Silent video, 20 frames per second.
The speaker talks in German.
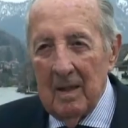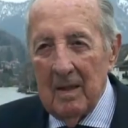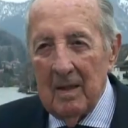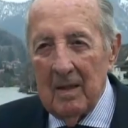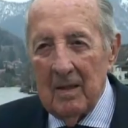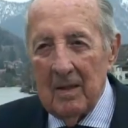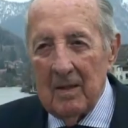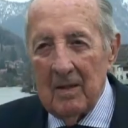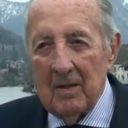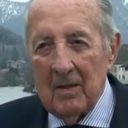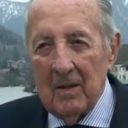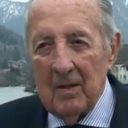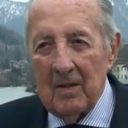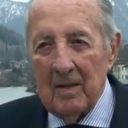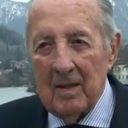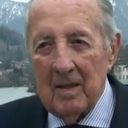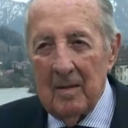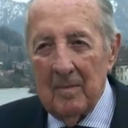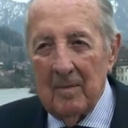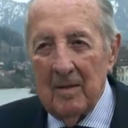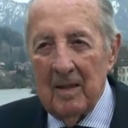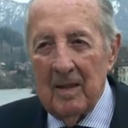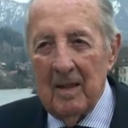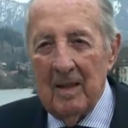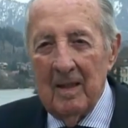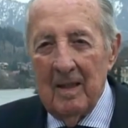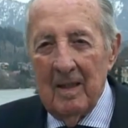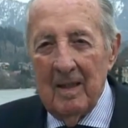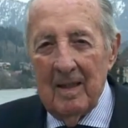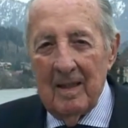äh, dort immer
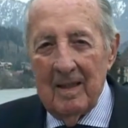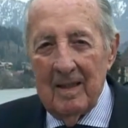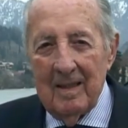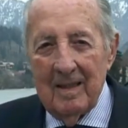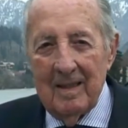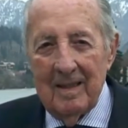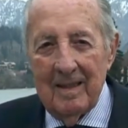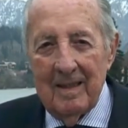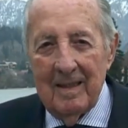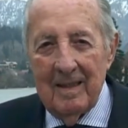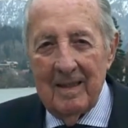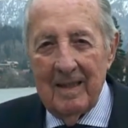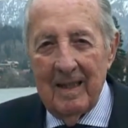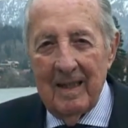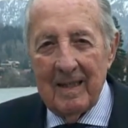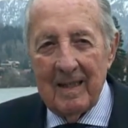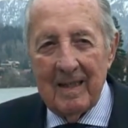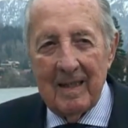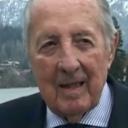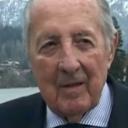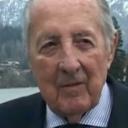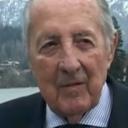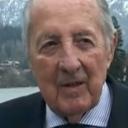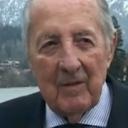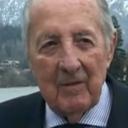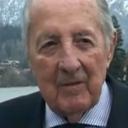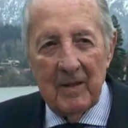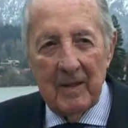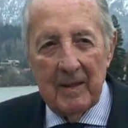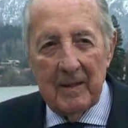äh, Anklang
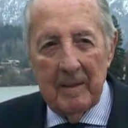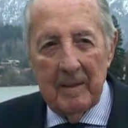finden werden.